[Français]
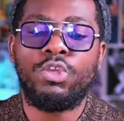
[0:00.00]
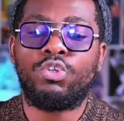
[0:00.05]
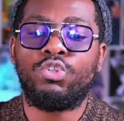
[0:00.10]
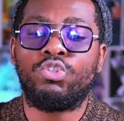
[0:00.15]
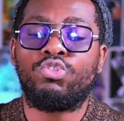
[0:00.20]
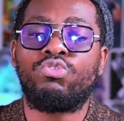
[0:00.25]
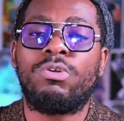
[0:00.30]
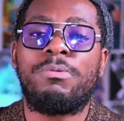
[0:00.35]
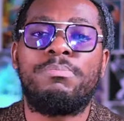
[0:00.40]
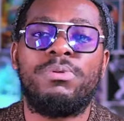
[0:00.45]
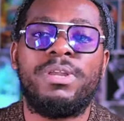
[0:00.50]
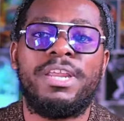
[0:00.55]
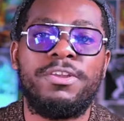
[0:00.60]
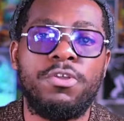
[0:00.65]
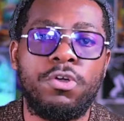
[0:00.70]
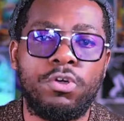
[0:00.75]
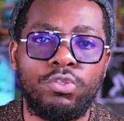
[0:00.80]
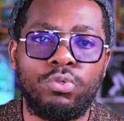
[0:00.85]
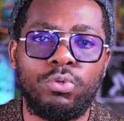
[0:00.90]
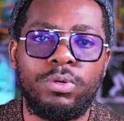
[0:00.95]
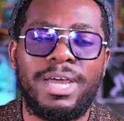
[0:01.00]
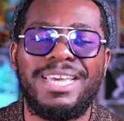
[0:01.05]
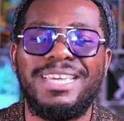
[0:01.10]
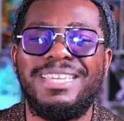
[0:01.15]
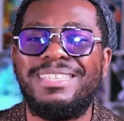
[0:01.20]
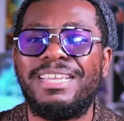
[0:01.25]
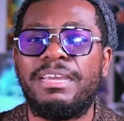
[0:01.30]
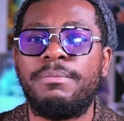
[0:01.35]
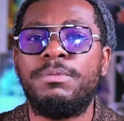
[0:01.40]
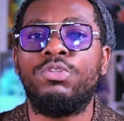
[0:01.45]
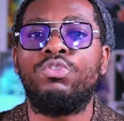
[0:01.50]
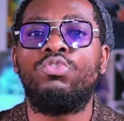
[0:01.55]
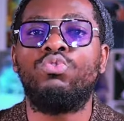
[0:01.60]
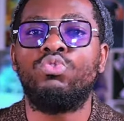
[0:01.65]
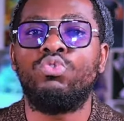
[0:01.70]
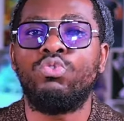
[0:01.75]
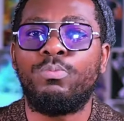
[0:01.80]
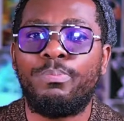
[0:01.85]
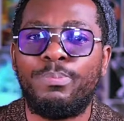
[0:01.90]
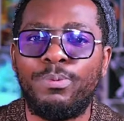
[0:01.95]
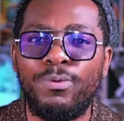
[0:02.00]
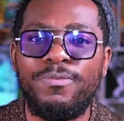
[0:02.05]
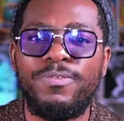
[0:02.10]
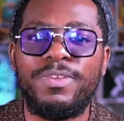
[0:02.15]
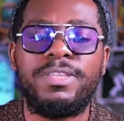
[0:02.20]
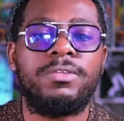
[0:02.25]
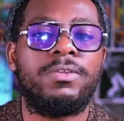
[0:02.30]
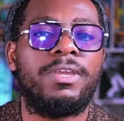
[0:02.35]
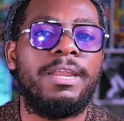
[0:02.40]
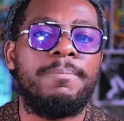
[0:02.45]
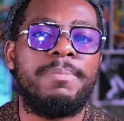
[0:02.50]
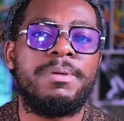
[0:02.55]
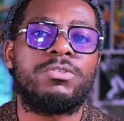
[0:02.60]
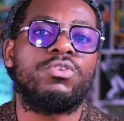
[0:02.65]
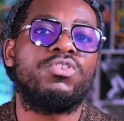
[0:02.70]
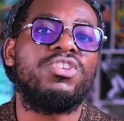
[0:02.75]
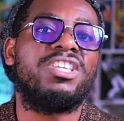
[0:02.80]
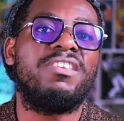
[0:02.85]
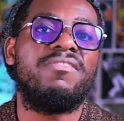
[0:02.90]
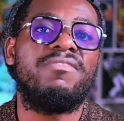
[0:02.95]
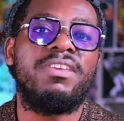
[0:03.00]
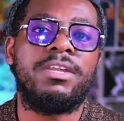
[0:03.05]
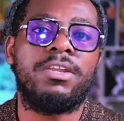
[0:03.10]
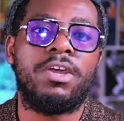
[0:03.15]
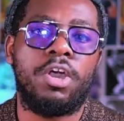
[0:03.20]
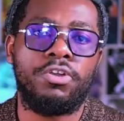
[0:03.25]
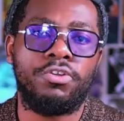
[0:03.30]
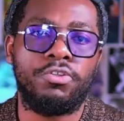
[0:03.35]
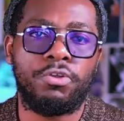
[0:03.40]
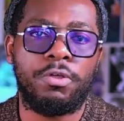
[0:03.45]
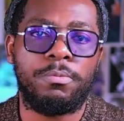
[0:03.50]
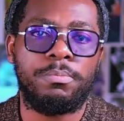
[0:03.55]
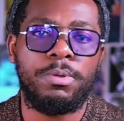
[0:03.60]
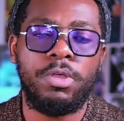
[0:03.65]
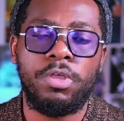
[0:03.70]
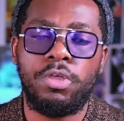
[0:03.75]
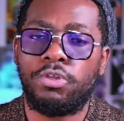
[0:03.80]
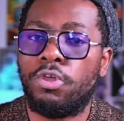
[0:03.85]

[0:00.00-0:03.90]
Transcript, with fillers: que ce soit pour les doctorats, ils terminent toujours plus vite que les personnes qui viennent en Europe.